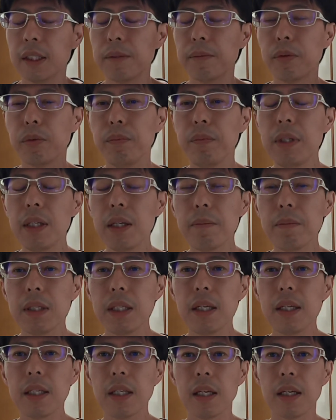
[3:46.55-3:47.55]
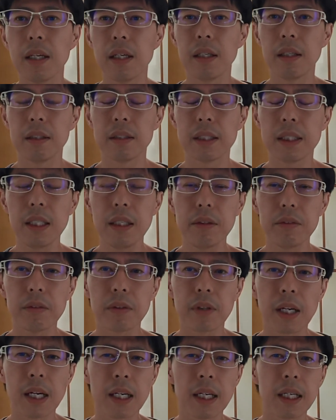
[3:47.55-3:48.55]
もうみんな見ていて、政府
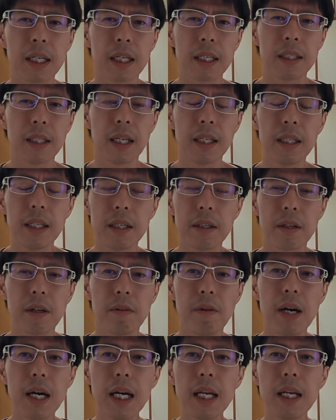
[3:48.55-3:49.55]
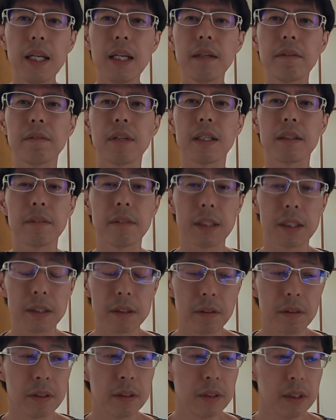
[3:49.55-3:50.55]
の考えが何なのかわからなくなるんです
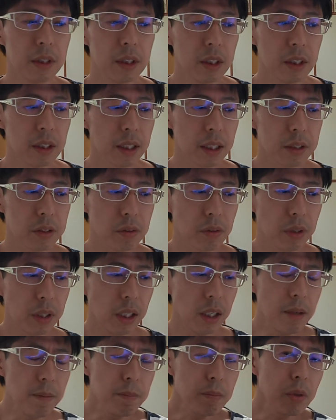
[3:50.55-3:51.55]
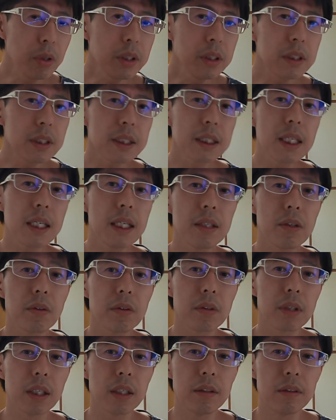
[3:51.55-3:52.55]
よ。だからそのインボイス制
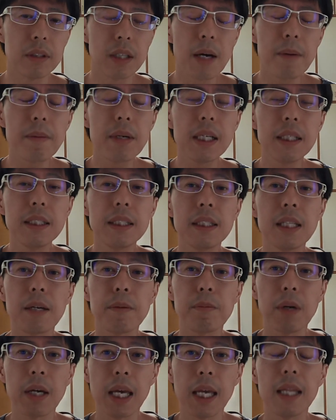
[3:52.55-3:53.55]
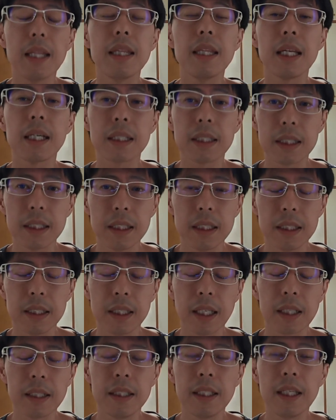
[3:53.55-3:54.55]
度っていう名前自体も変だし、
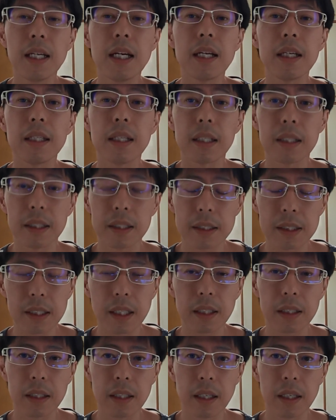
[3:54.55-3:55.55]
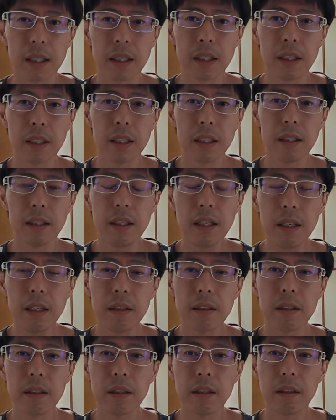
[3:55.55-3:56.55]
何狙いなんですかって。
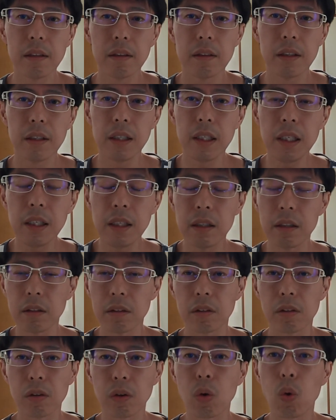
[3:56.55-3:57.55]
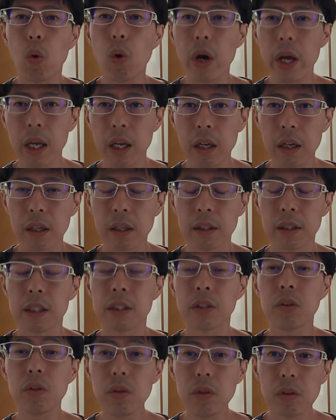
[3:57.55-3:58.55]
ね。イン、声
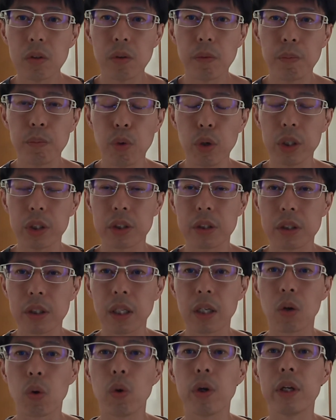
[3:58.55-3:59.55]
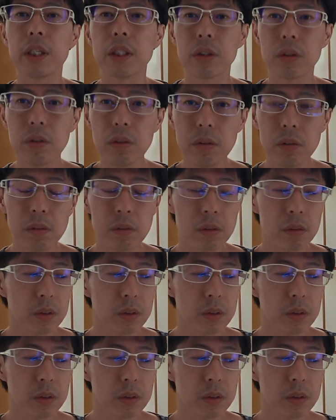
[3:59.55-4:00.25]
でしょボイスって声でしょ